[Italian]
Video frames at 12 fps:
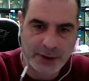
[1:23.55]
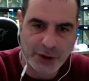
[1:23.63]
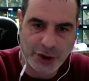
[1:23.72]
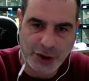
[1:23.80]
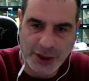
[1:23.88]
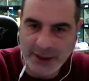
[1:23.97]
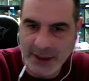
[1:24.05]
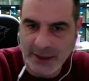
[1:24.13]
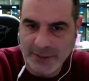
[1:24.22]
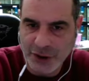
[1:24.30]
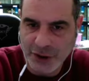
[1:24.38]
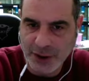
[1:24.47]

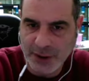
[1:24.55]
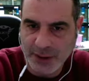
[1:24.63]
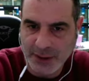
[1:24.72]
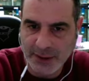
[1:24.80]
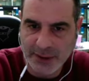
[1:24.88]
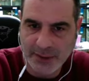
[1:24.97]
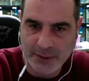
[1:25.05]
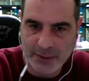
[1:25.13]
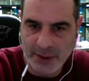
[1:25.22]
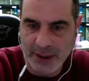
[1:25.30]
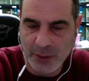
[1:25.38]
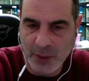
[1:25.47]
scientifici
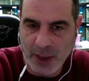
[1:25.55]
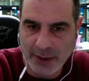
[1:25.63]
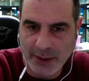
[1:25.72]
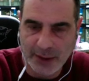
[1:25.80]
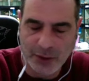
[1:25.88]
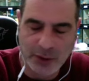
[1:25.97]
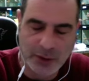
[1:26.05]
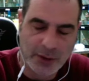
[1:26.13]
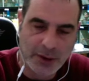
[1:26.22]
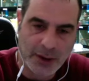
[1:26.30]
che riguardano